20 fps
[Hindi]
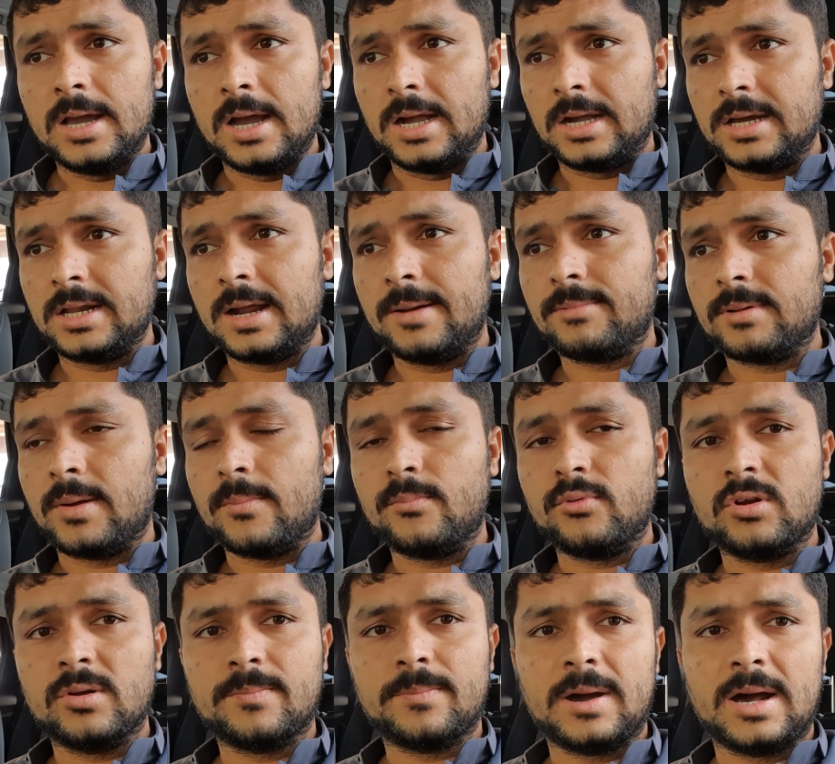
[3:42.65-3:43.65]
अगर आप
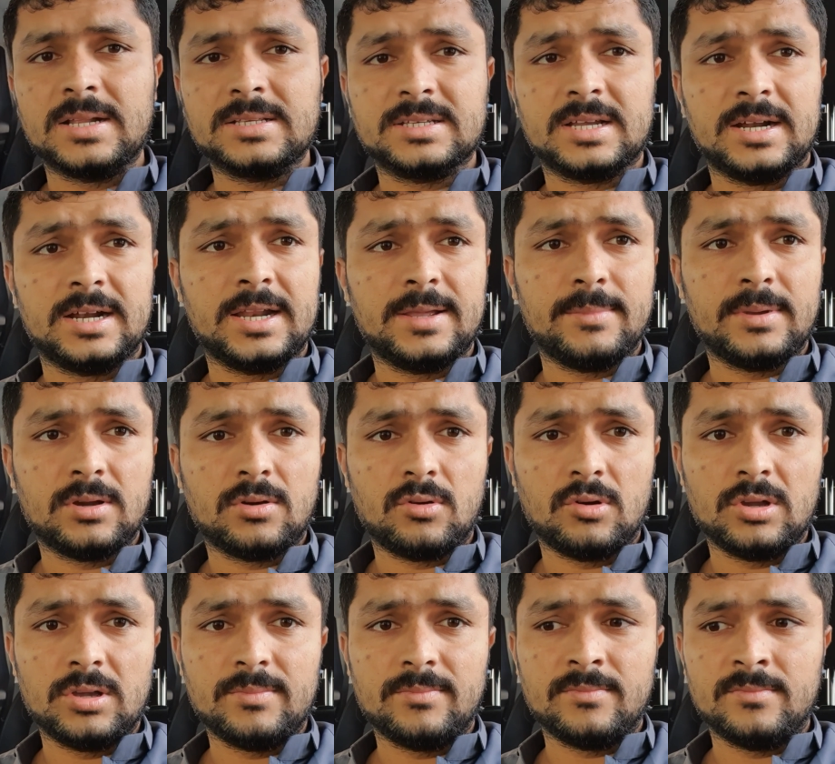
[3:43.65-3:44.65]
कंप्यूटर पास करने में
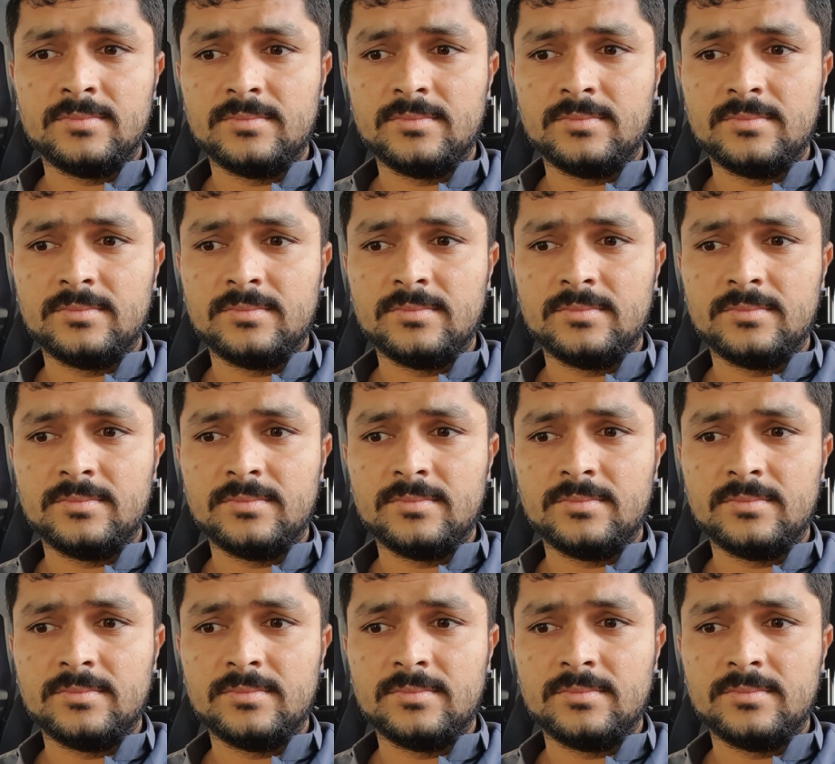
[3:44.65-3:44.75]
कोई